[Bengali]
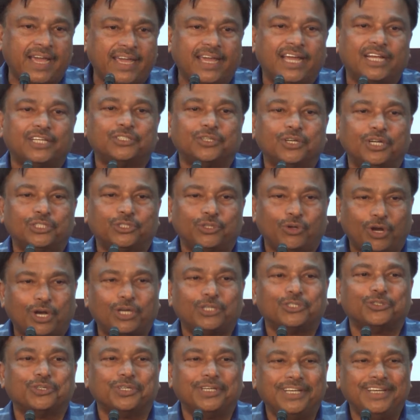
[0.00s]
আগে আসলে
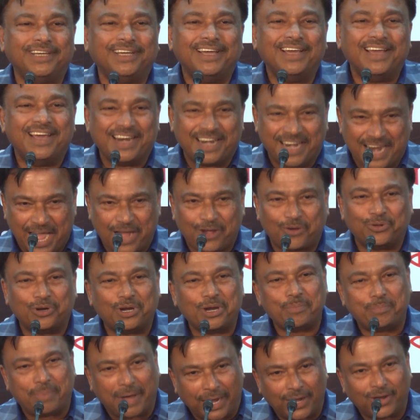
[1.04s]
সরাসরি না
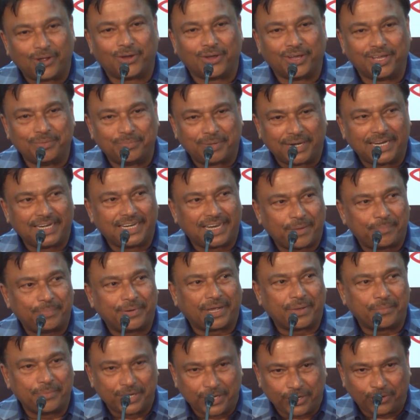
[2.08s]
করলে ভালো হয় মানে এটা
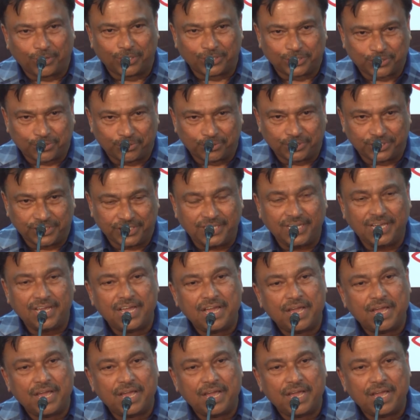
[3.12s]
আপনাকে আমি রিকোয়েস্ট করছি